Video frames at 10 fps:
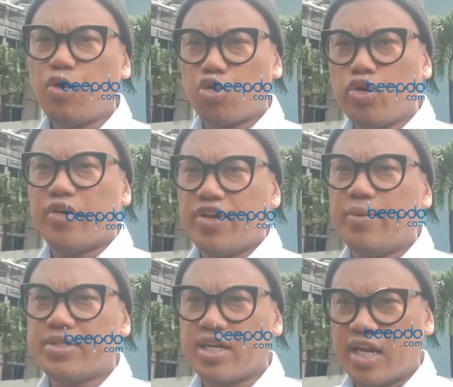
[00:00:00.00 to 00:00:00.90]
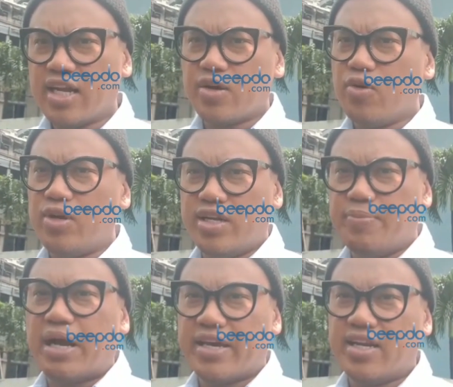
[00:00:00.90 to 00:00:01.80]
buat kuliah film misalnya anak-anak gue udah
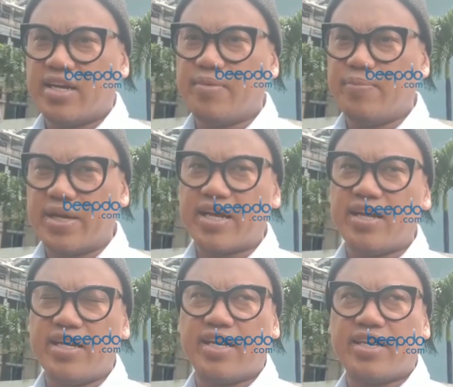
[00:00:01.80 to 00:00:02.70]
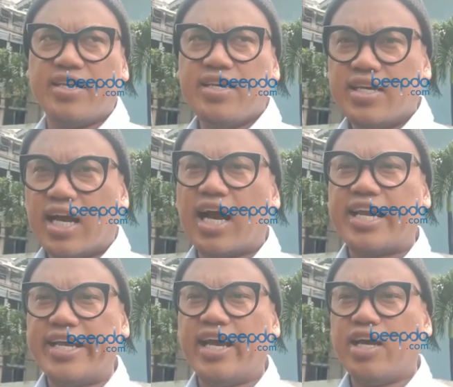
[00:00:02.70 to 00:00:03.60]
dipanggil karena mereka ngelihat
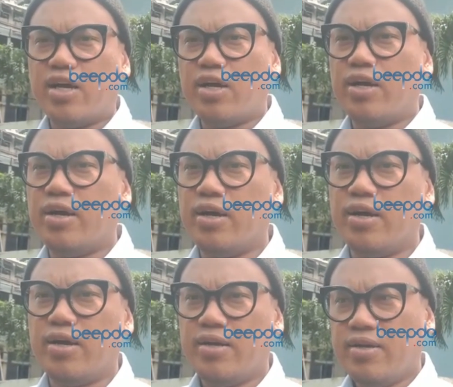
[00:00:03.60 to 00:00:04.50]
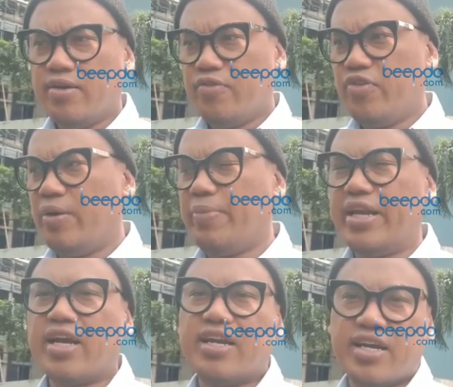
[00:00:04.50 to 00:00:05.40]
area uh, film
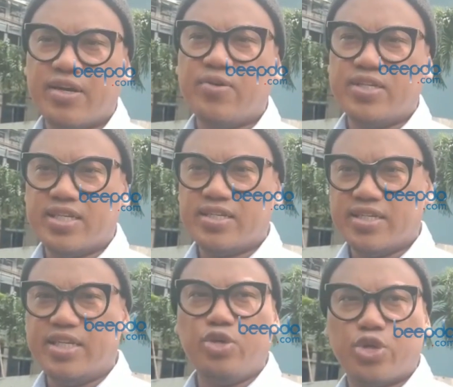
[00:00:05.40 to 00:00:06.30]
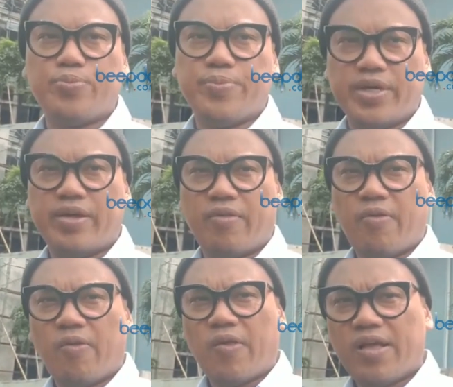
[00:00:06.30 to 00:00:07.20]
pendek anak-anak gue di sana nah, YouTube. gimana tuh
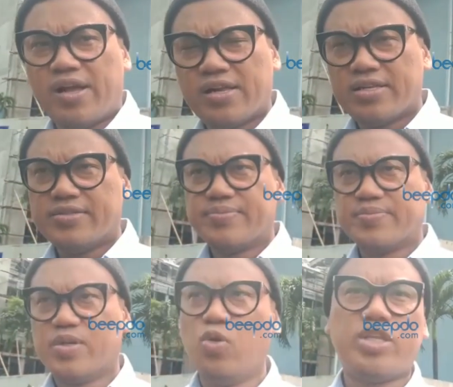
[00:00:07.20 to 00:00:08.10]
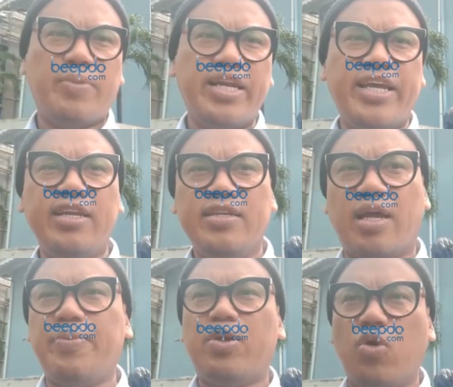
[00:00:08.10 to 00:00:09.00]
nanti sebulan bakal gue temenin
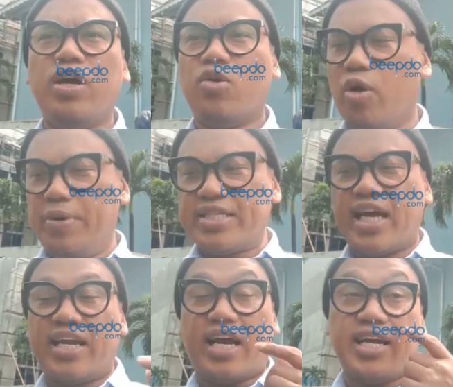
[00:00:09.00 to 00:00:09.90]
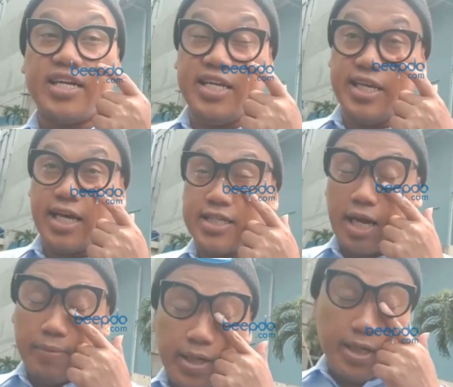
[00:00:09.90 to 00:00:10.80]
tapi gue gue bisa anak-anak di
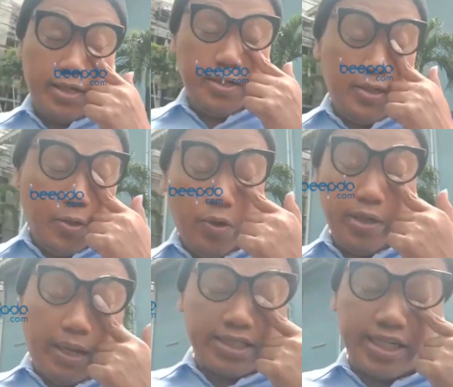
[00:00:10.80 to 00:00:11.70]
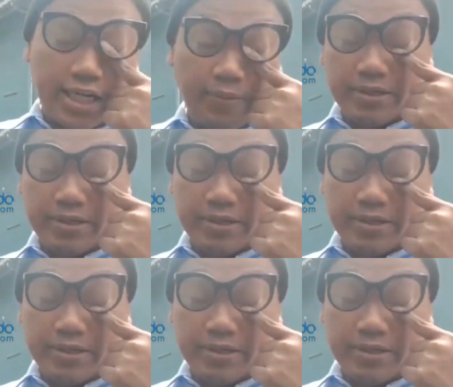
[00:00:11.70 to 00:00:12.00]
asrama gue nya masih aja